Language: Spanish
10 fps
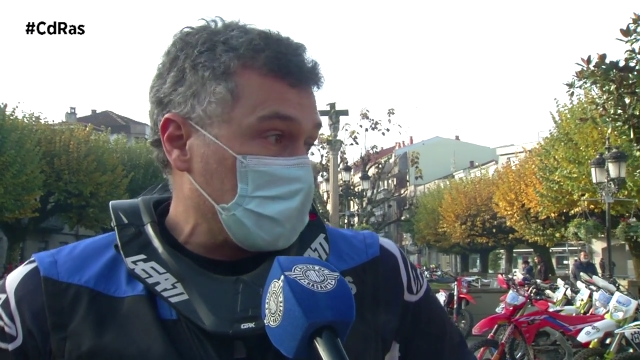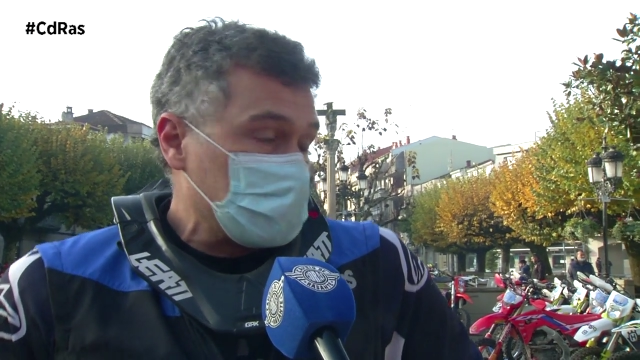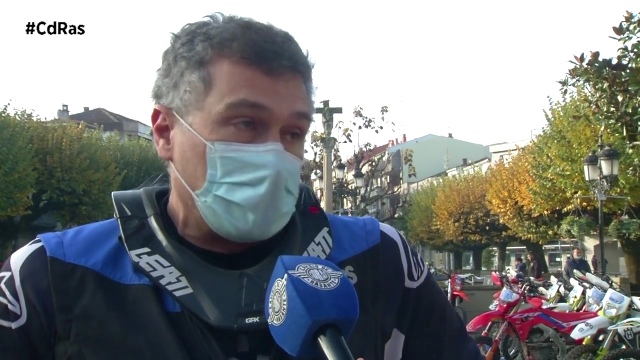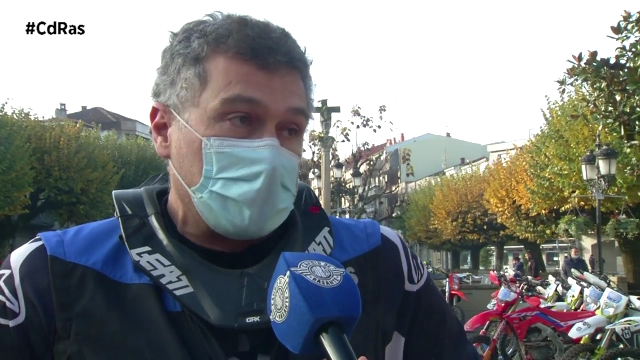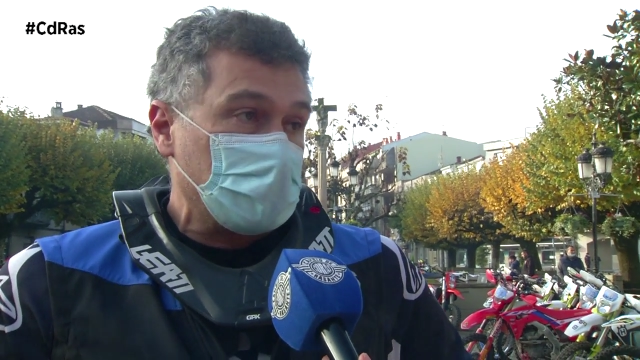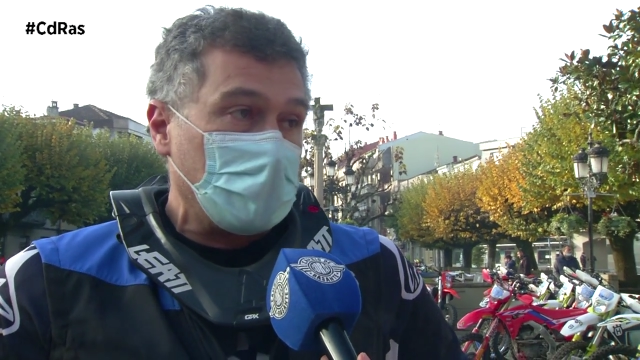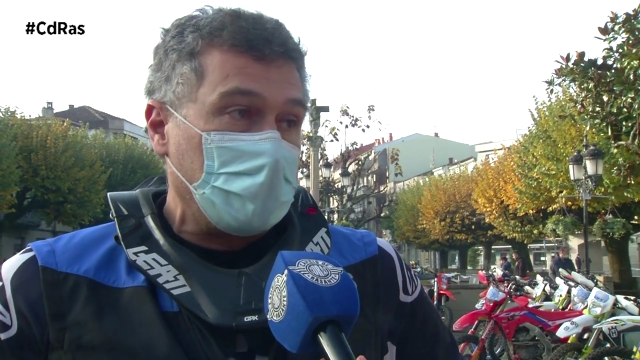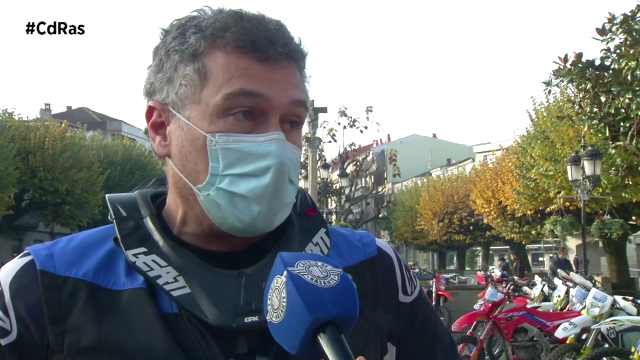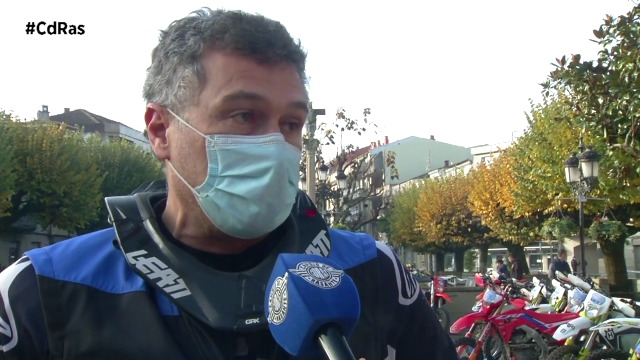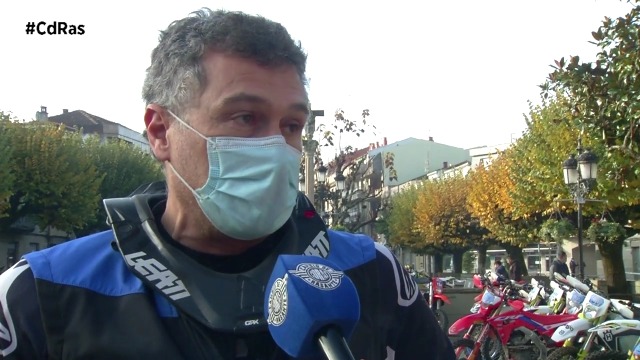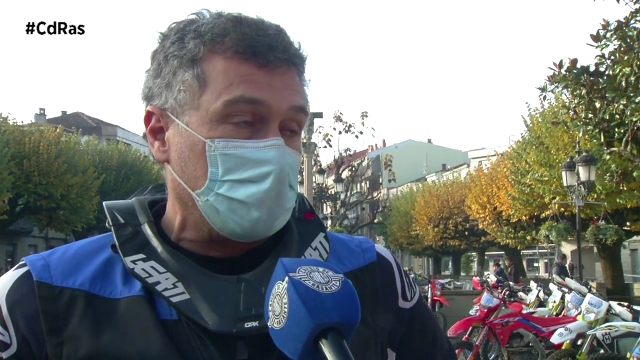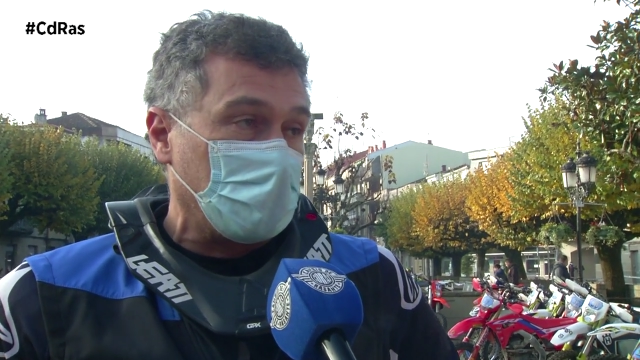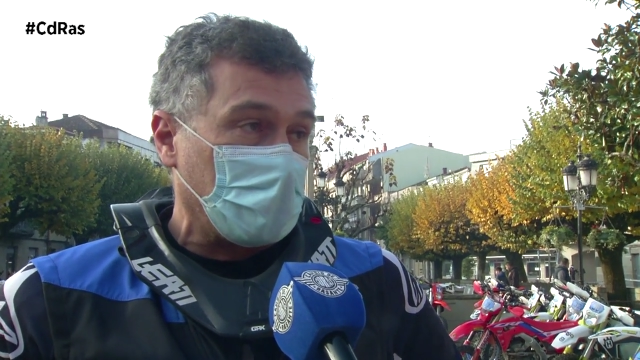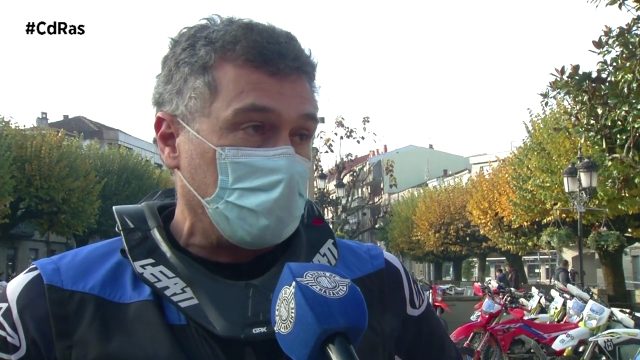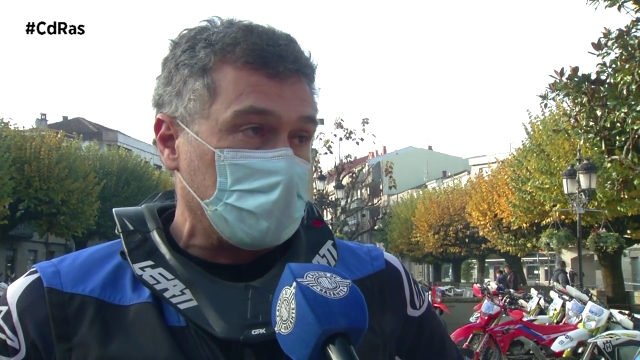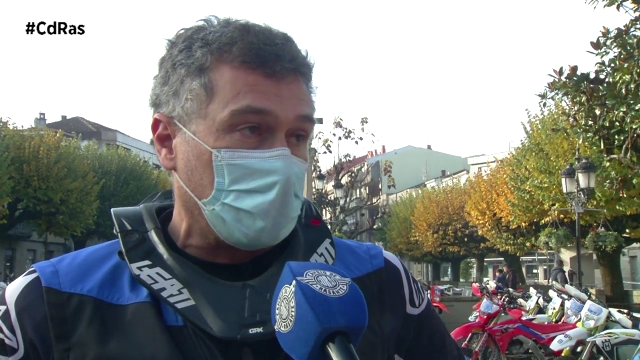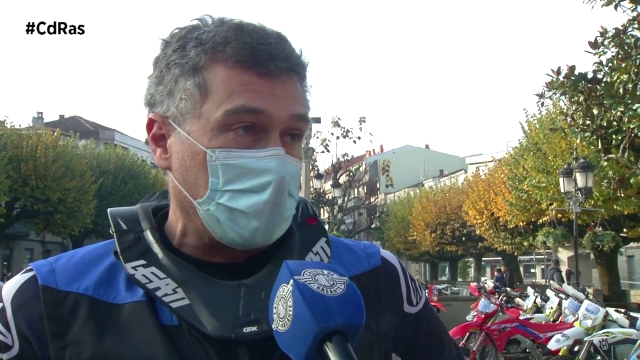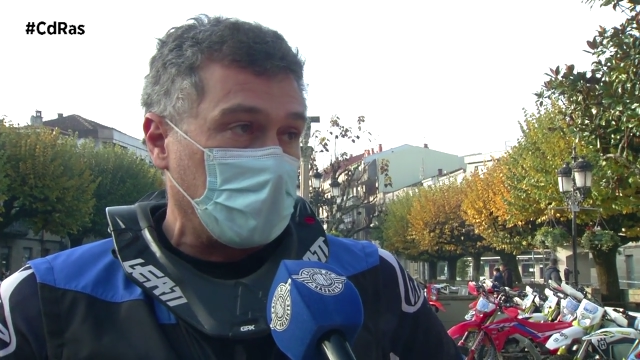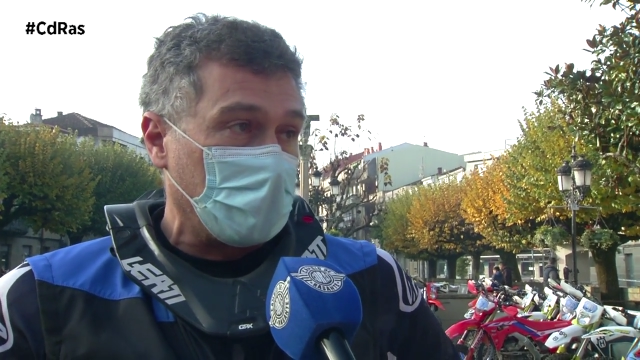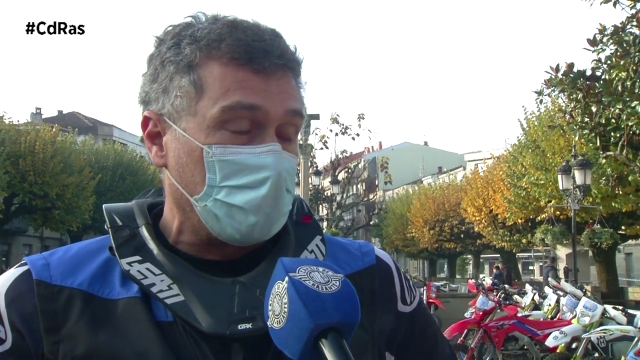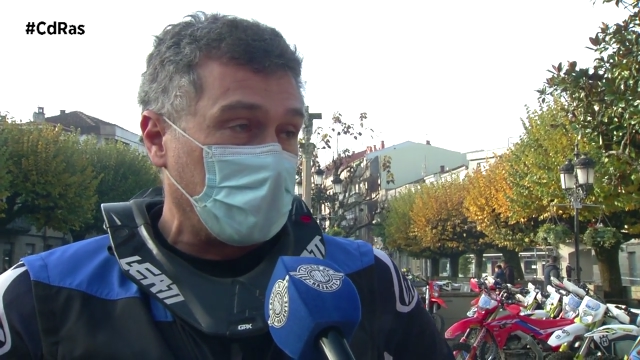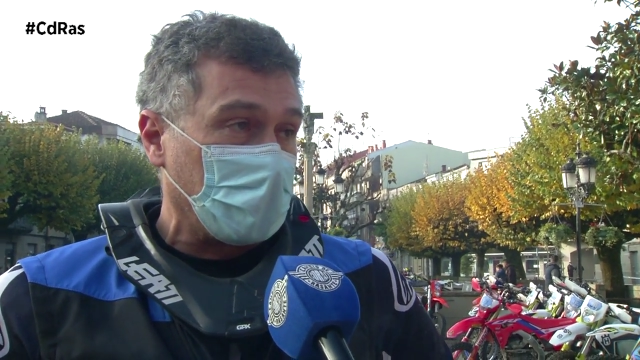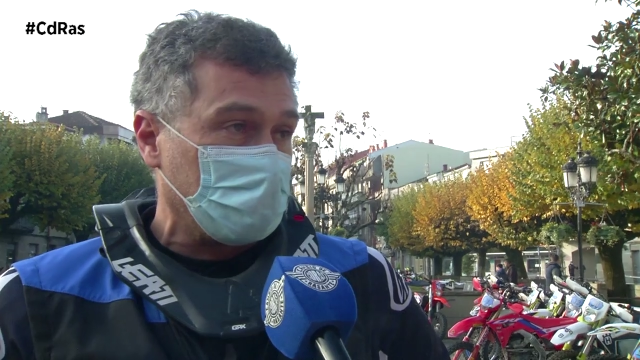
Y las carreras de la liga vienen de maravilla para,